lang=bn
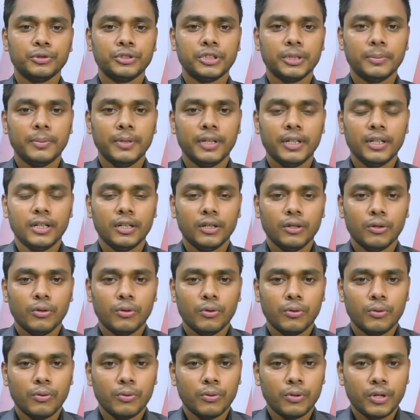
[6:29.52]
মুজিবের
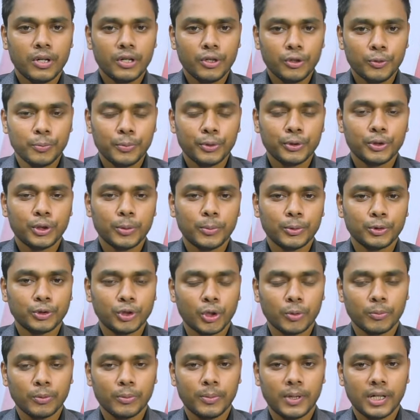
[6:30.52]
উনানব্বইতম
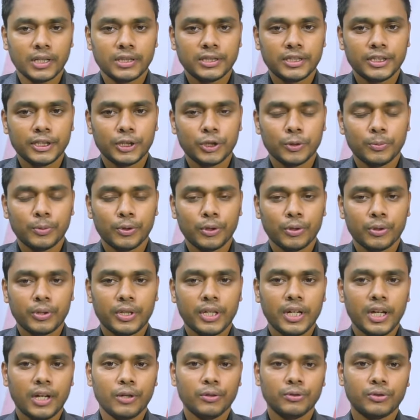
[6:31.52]
জন্মবার্ষিকী
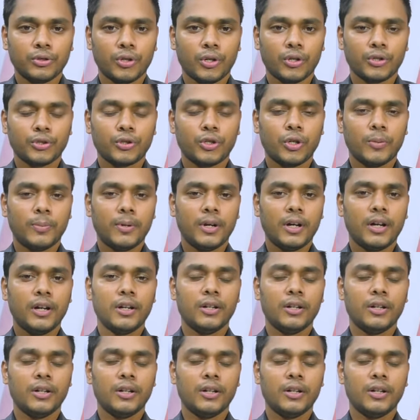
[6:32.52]
উপলক্ষে আলোচনা সভা